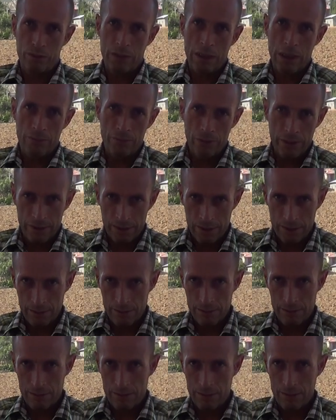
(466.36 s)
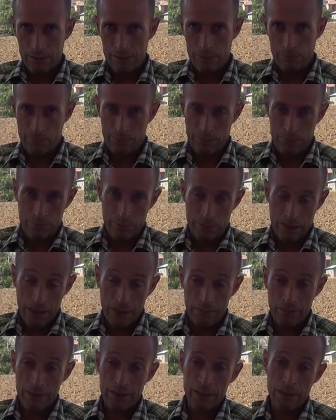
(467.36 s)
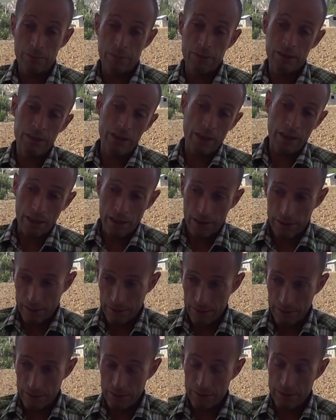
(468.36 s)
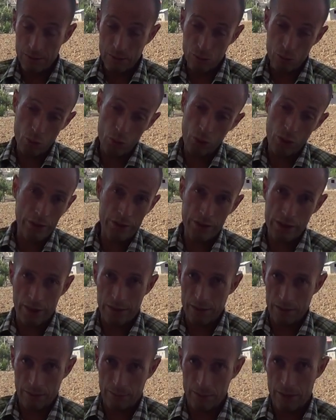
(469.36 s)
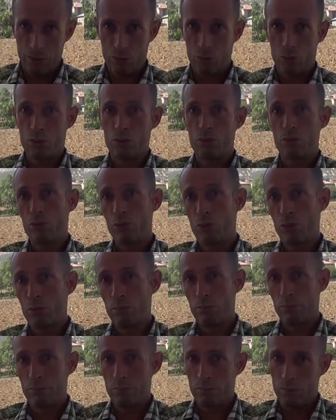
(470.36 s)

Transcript: devletin e, devlete bir zararının olacağını da ben düşünmüyorum.